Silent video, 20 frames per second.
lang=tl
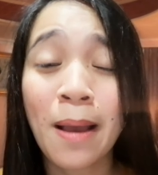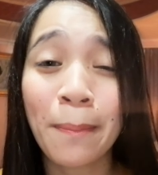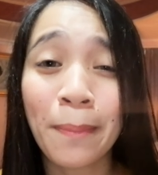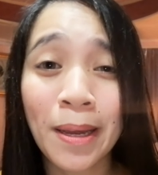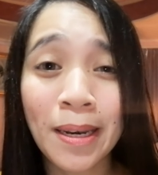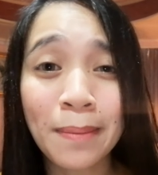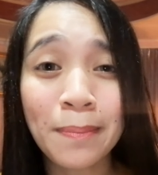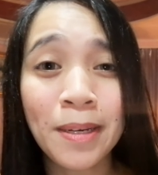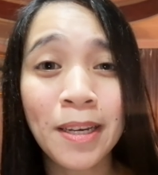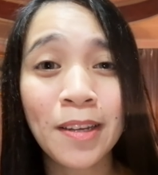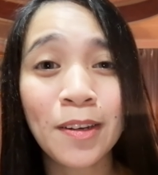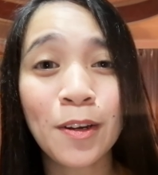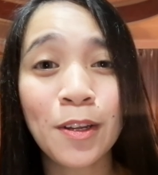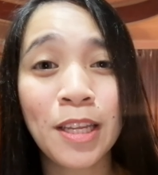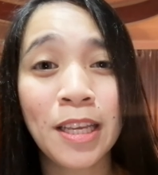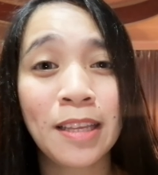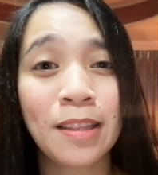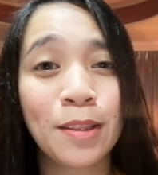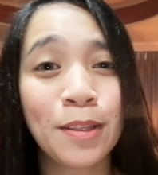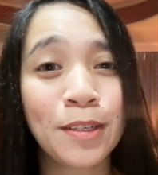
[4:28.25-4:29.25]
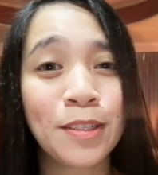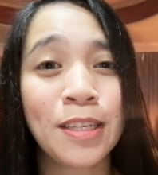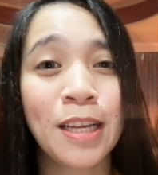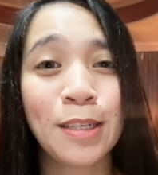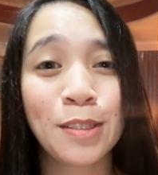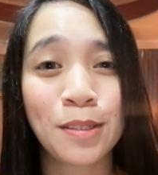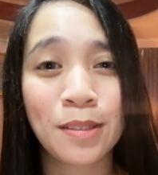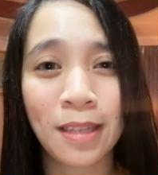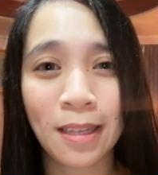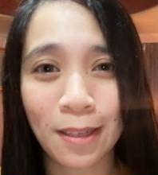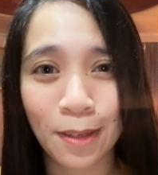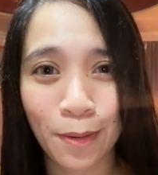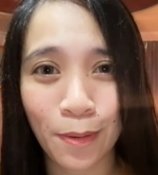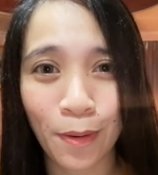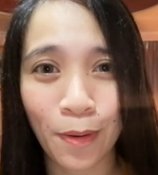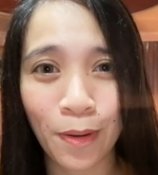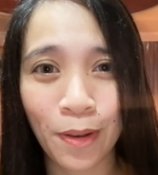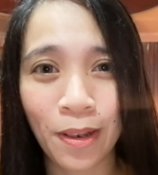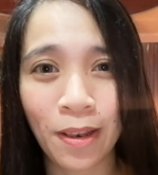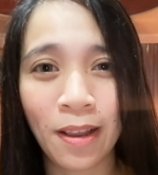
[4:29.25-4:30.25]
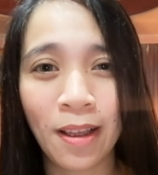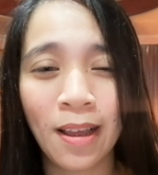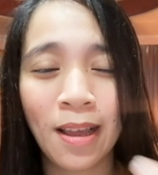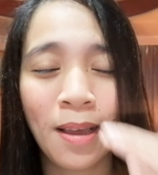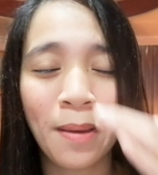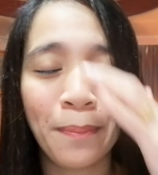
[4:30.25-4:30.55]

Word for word: Para magkaroon ka ng international call.